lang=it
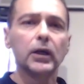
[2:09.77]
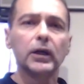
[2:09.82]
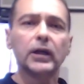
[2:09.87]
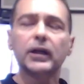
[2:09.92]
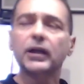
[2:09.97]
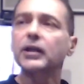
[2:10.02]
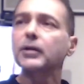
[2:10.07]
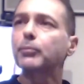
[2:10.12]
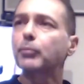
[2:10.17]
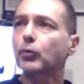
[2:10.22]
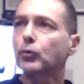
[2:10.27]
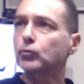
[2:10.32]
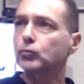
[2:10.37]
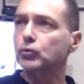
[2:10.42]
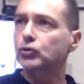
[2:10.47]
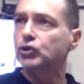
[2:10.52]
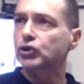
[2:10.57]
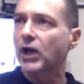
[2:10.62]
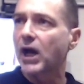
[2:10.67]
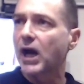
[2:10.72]

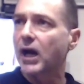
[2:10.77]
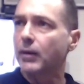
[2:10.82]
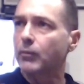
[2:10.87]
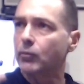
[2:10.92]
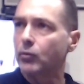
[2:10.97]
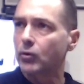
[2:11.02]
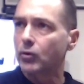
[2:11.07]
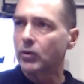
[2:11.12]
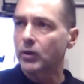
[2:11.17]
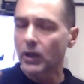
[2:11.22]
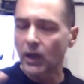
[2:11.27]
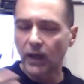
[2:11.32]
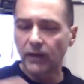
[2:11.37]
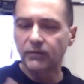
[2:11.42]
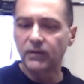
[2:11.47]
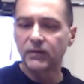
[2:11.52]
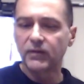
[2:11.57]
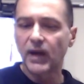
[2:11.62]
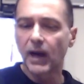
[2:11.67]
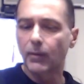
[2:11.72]
riproduciamo e
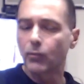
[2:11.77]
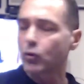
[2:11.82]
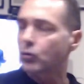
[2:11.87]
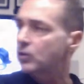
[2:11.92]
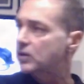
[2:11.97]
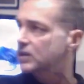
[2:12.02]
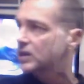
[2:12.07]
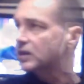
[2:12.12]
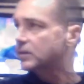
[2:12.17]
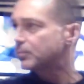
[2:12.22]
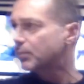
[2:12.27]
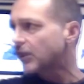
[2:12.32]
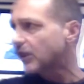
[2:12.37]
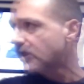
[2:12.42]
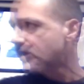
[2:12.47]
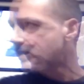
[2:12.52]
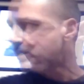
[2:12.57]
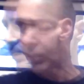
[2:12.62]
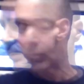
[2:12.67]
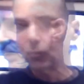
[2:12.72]
viviamo questa
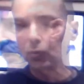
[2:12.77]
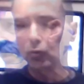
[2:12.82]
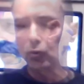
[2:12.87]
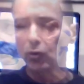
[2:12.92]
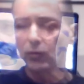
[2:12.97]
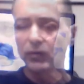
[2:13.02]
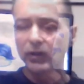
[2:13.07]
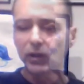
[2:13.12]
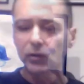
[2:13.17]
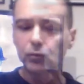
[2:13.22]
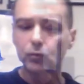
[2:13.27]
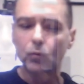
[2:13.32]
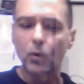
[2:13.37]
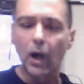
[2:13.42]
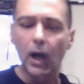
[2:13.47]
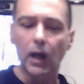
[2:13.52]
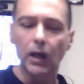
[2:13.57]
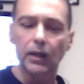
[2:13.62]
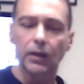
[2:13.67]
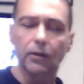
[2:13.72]
esperienza del mondo
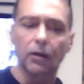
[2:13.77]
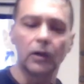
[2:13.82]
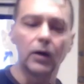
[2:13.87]
virtuale.